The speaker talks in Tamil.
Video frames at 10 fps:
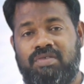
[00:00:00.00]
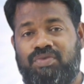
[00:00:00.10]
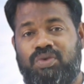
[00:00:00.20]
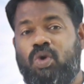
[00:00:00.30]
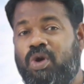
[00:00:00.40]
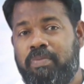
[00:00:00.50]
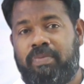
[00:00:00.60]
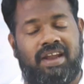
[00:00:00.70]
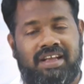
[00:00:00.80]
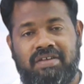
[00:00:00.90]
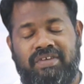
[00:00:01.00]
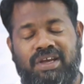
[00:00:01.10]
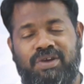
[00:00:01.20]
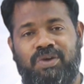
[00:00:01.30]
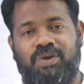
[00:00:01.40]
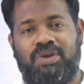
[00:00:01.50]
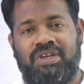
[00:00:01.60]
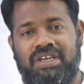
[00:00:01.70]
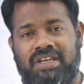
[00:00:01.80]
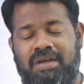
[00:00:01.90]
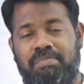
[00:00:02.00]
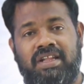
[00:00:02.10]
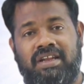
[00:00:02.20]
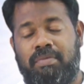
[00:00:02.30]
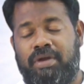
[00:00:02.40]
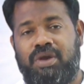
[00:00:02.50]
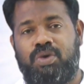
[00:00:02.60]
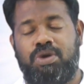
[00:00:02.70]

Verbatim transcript: ஃபோன் பழக்க வழக்கம் நம்மளை நம்முடைய